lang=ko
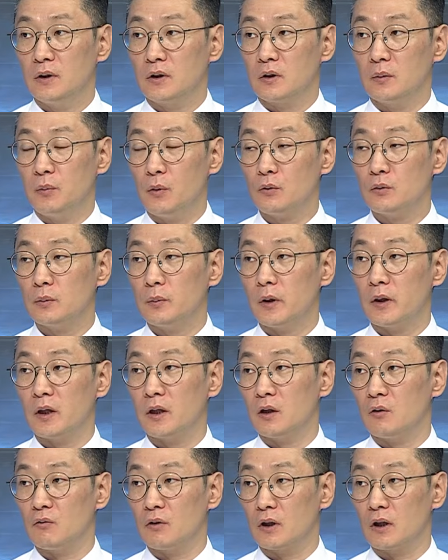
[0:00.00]
그
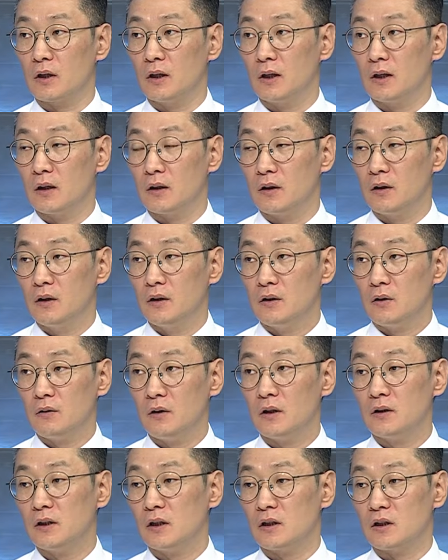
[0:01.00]
폭스바겐의 위기가
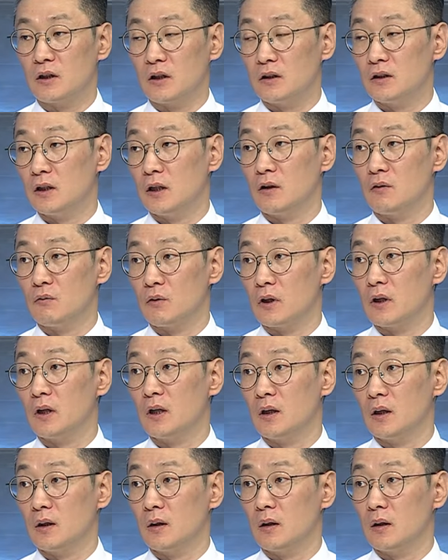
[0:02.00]
현대차, 기아차의
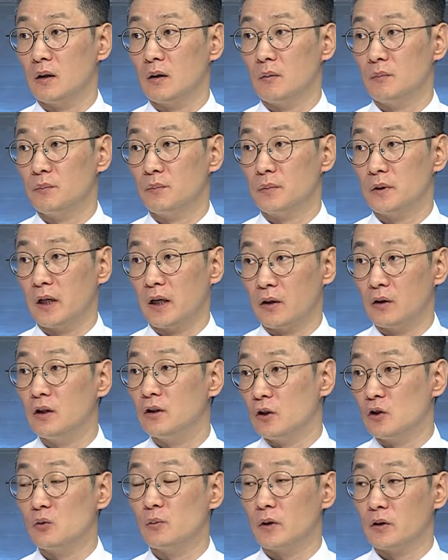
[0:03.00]
위기가 당연히
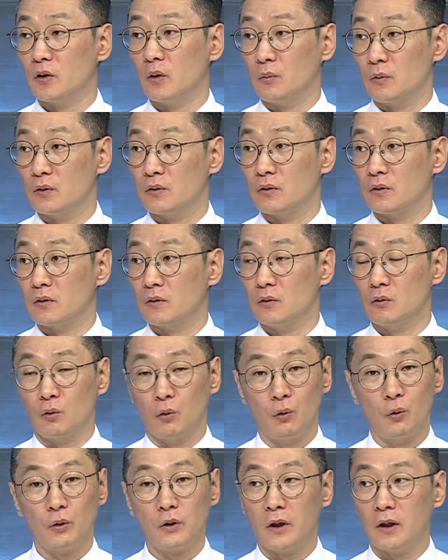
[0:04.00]
될 수밖에 없거든요. 그렇죠. 그
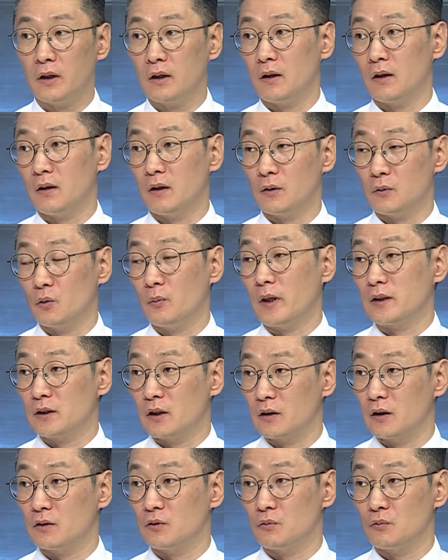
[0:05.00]
도요다도
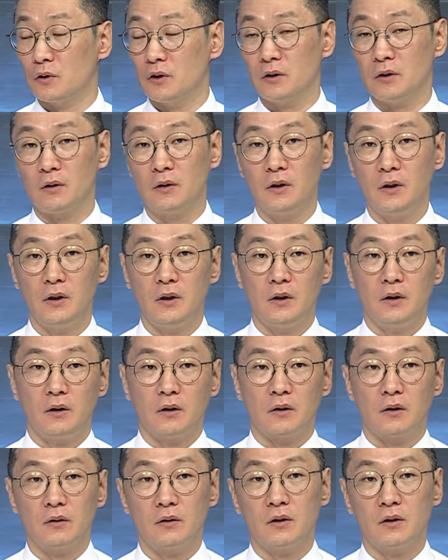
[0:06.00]
마찬가지고요. 네, 네. 그래서